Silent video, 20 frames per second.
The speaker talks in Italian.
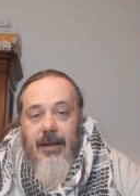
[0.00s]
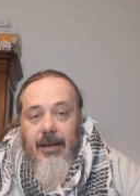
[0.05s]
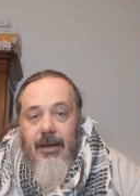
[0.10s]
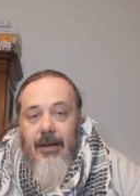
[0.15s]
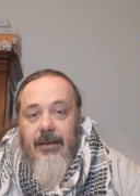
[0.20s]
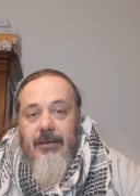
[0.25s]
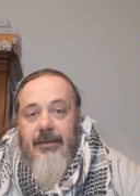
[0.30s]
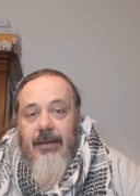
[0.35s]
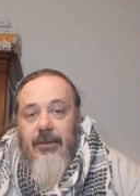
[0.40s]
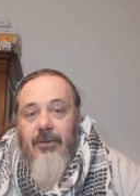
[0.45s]

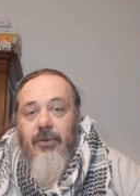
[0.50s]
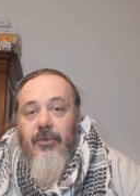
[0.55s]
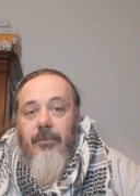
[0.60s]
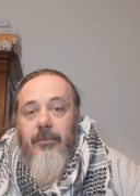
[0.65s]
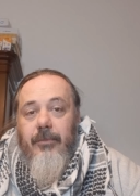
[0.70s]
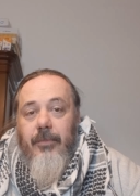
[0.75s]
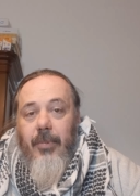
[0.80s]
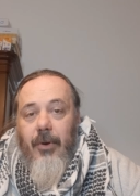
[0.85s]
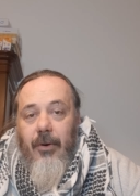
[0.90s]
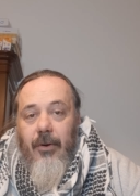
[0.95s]
che è stato
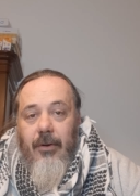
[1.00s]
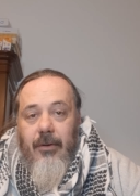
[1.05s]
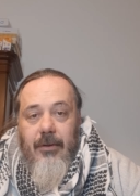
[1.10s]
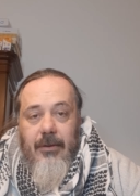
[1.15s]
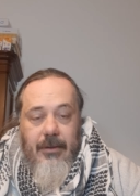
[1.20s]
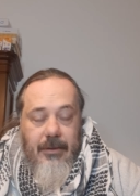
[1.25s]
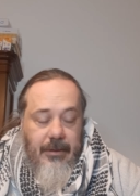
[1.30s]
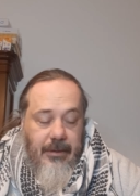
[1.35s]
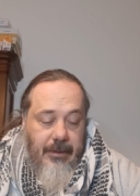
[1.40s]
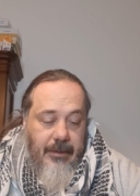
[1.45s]
un po'
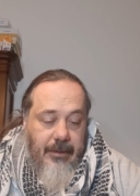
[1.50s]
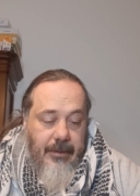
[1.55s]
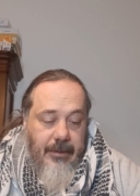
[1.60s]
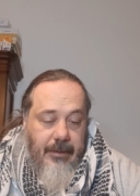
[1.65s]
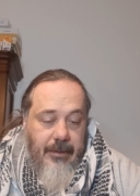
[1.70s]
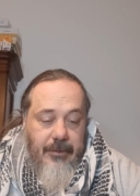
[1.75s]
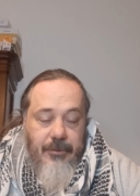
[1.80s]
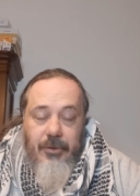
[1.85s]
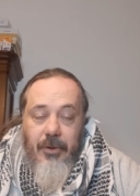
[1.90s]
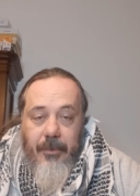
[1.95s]

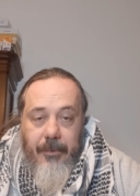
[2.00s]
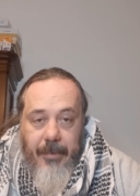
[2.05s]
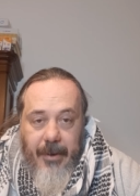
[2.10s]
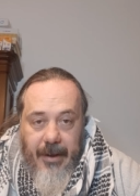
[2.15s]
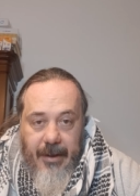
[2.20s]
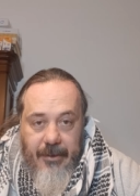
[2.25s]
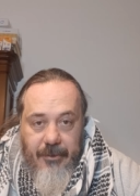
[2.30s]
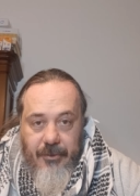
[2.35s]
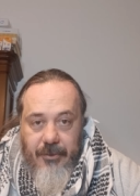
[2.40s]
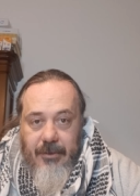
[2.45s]
eh,
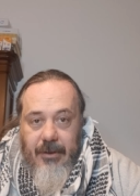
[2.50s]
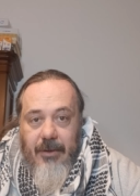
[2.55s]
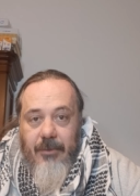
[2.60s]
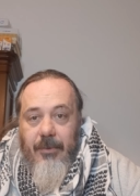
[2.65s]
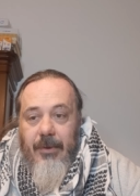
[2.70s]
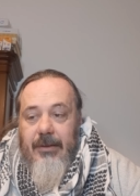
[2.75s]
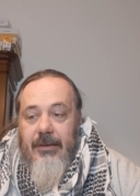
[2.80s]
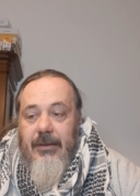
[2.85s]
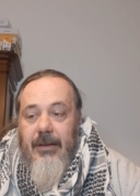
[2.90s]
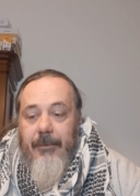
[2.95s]
sorpreso da
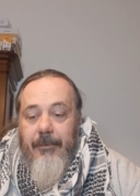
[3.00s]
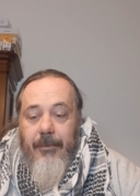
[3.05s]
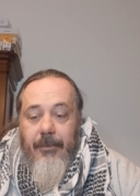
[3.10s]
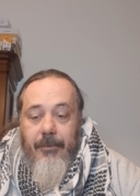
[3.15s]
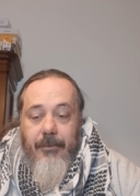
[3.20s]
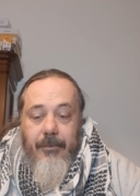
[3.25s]
questa